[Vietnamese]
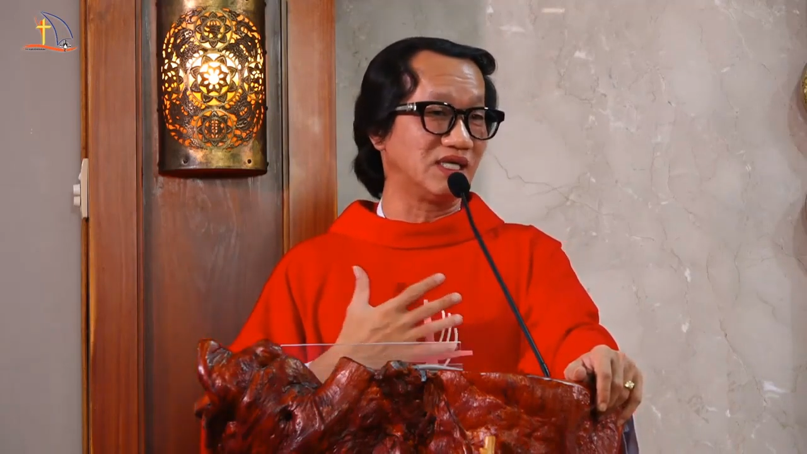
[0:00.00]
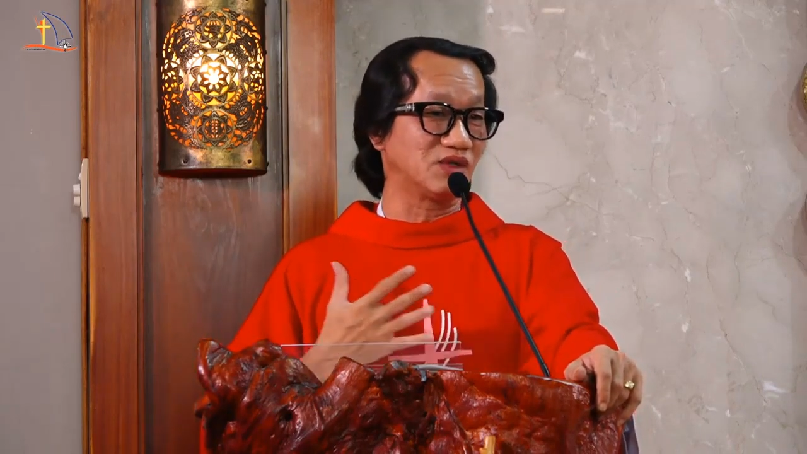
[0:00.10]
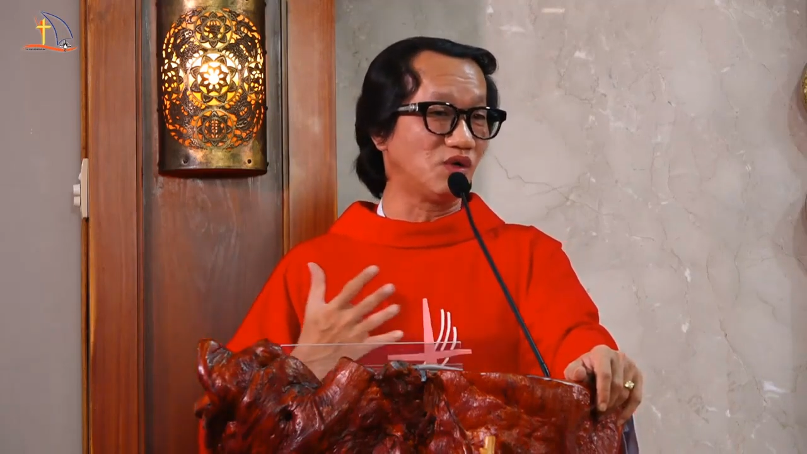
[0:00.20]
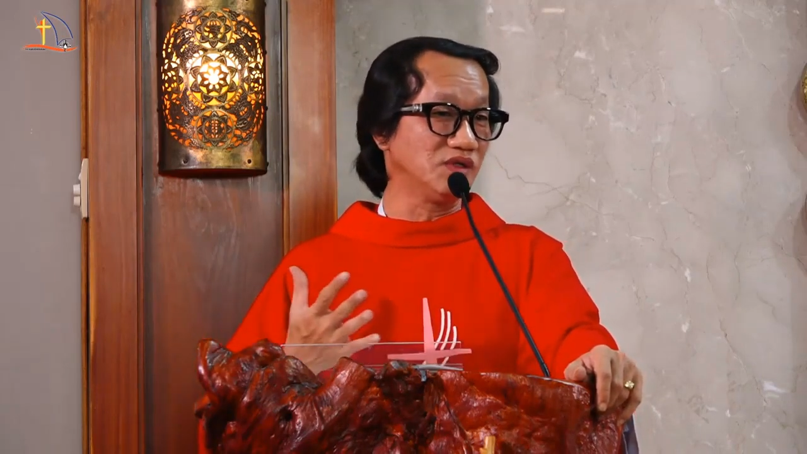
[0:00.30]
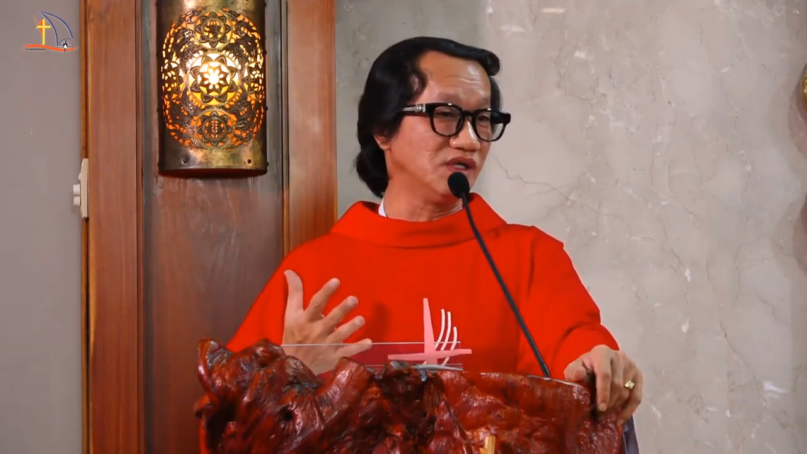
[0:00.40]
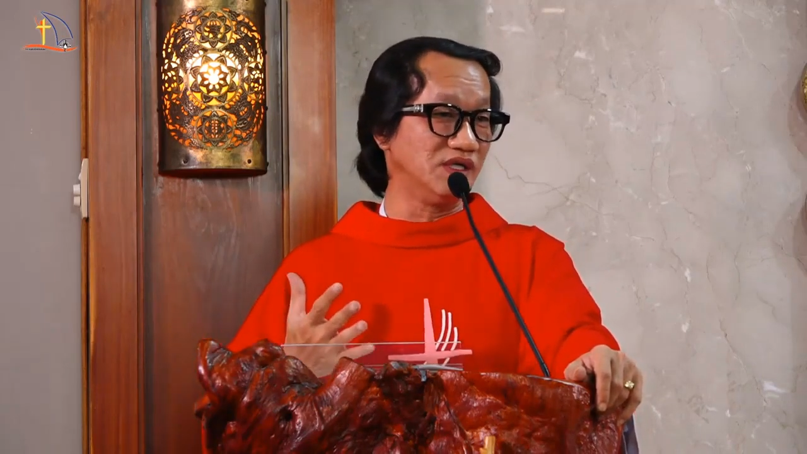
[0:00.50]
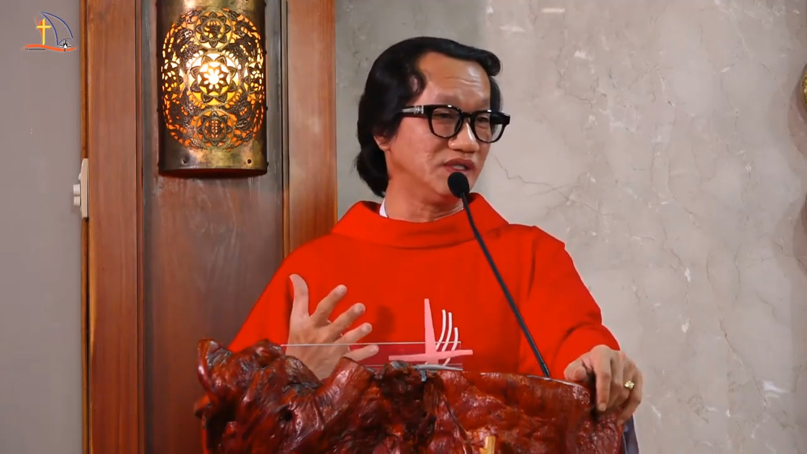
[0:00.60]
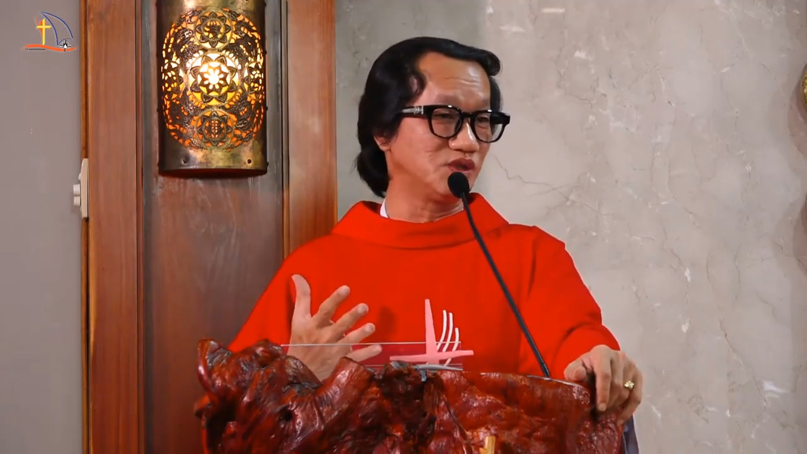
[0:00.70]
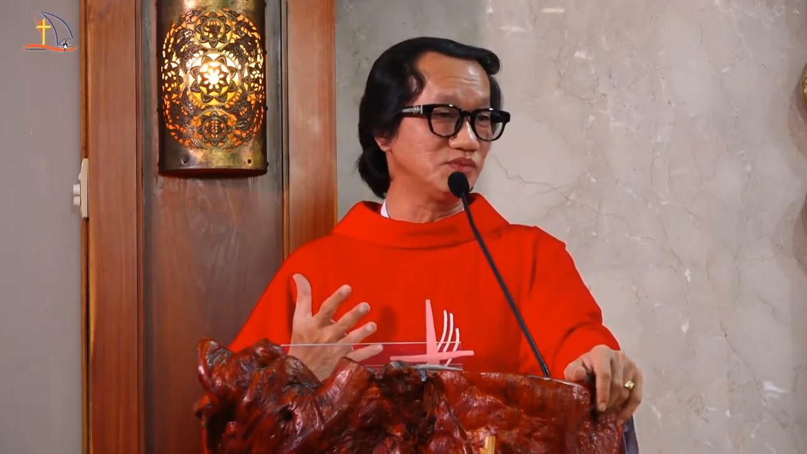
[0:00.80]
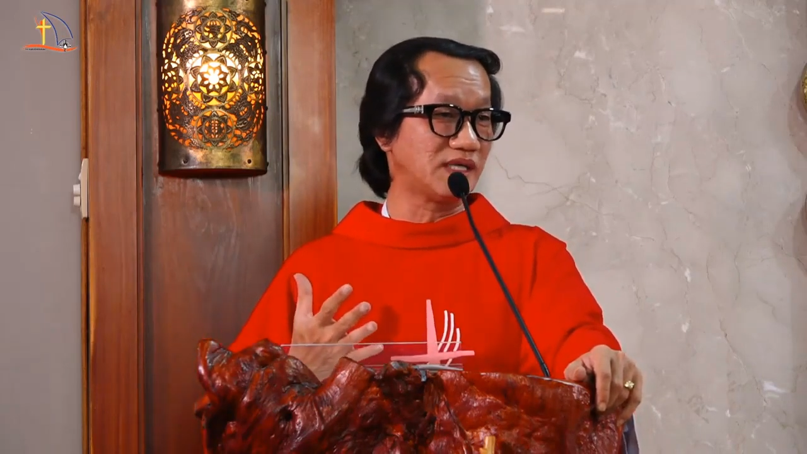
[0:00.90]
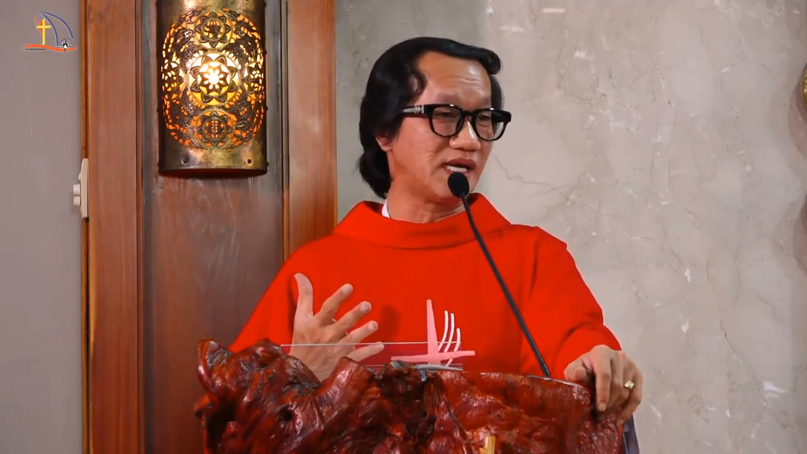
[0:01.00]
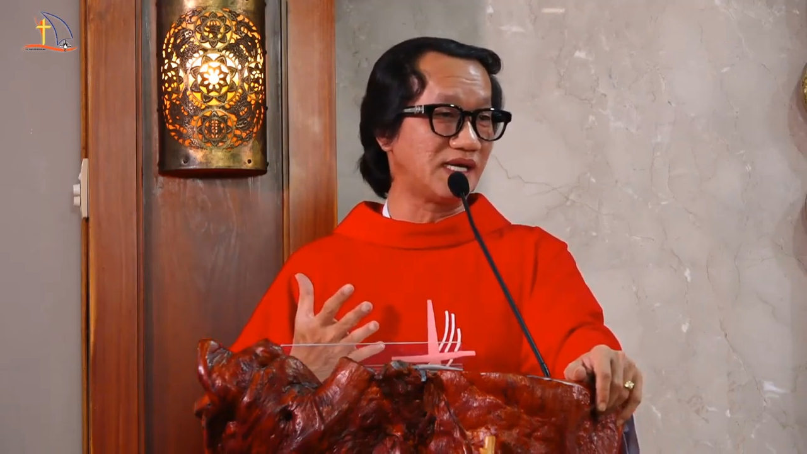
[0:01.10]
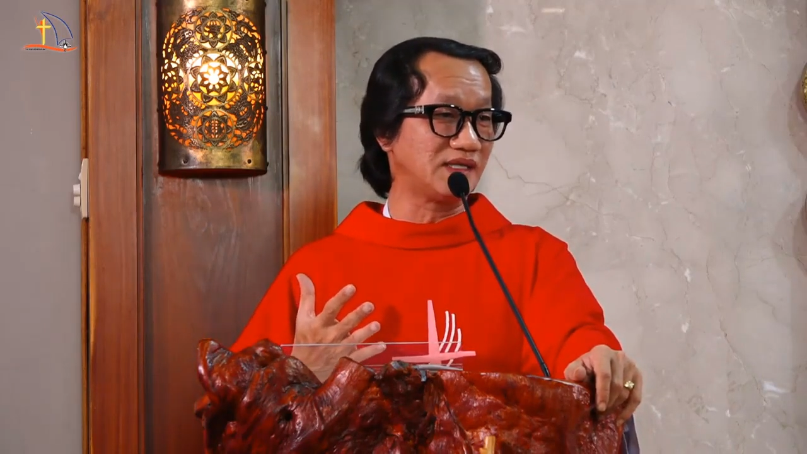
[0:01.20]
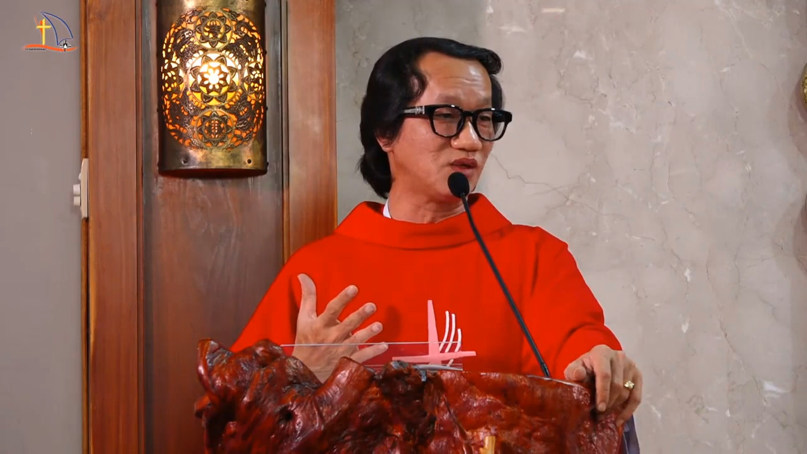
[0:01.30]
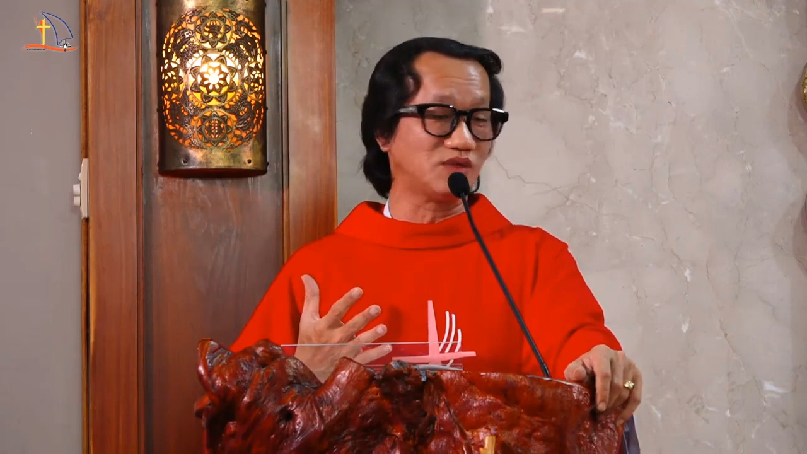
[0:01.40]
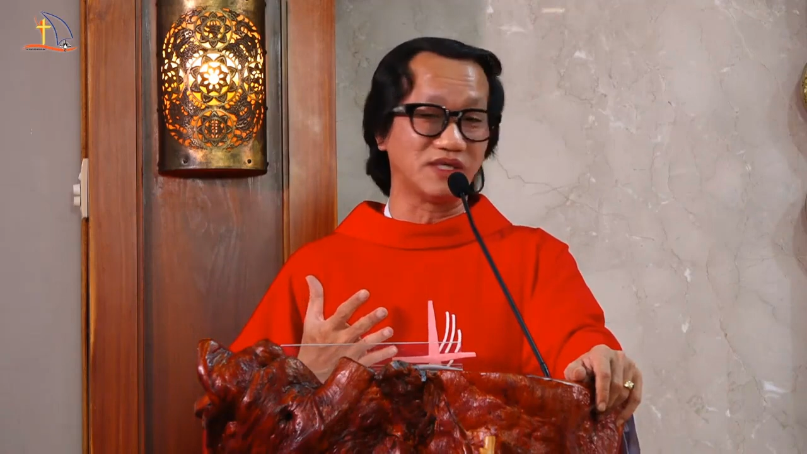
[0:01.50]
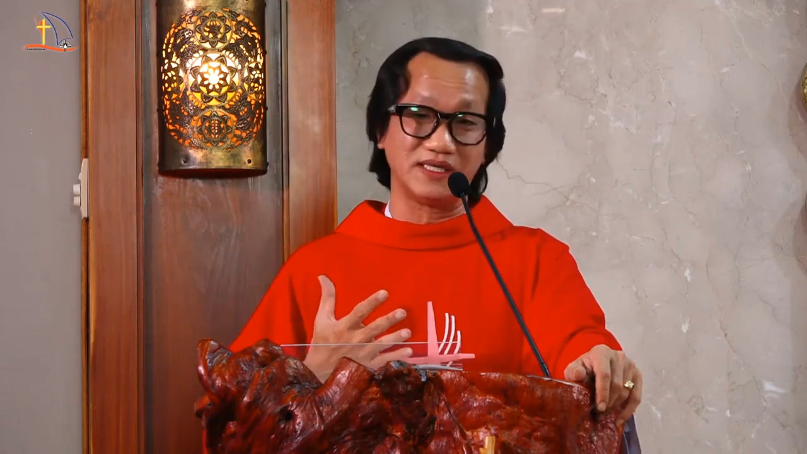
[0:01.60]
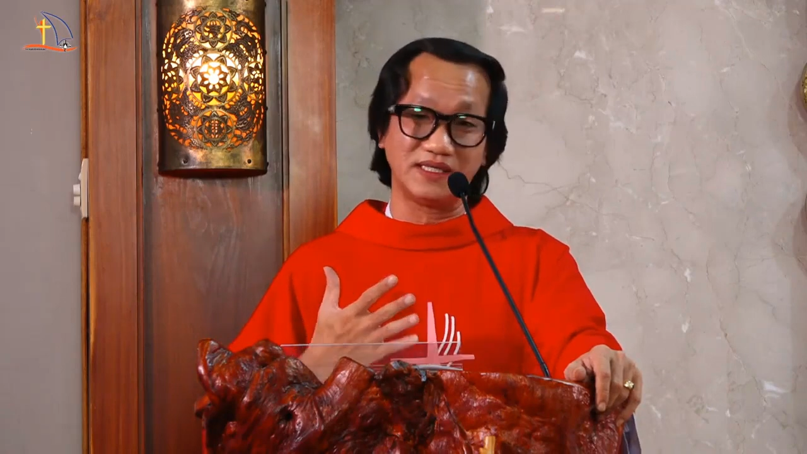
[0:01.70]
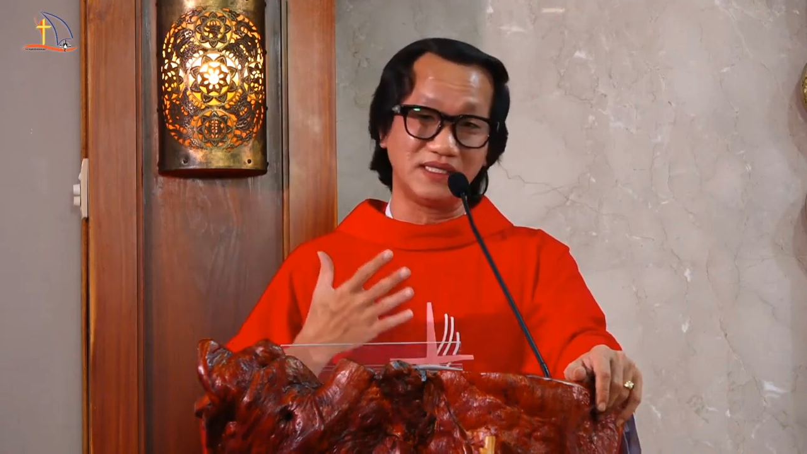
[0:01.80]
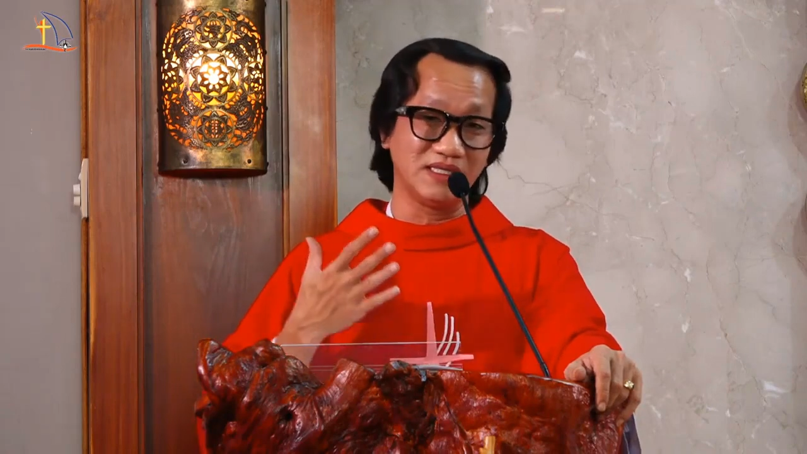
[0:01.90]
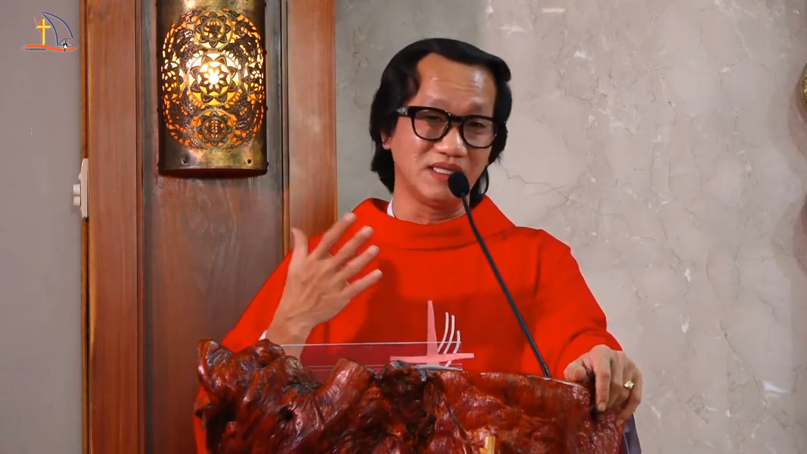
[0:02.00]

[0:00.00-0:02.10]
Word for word: trở con người chúng ta có thể